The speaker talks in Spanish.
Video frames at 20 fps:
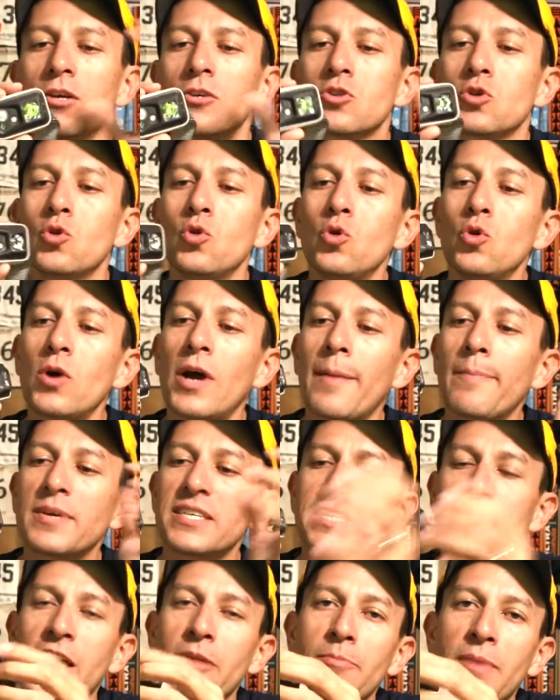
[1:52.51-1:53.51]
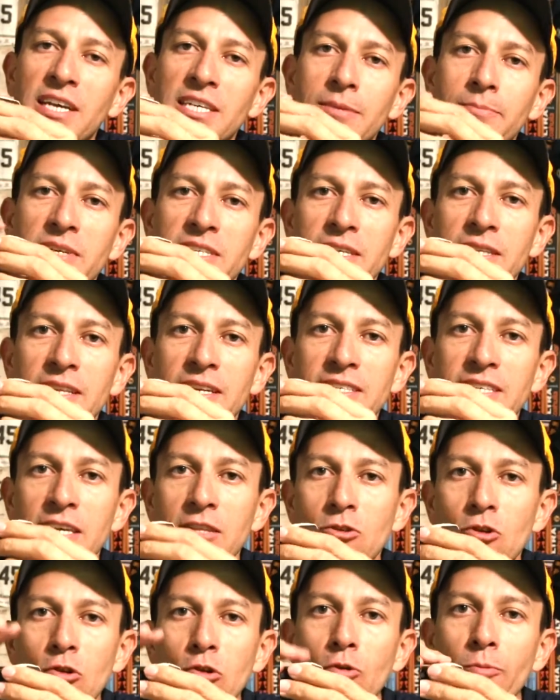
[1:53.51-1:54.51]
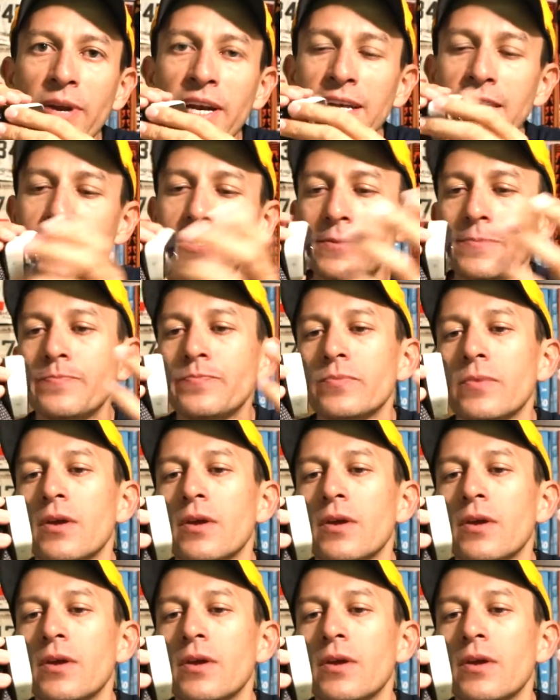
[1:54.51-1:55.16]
su capacidad máxima es de 300 lúmenes,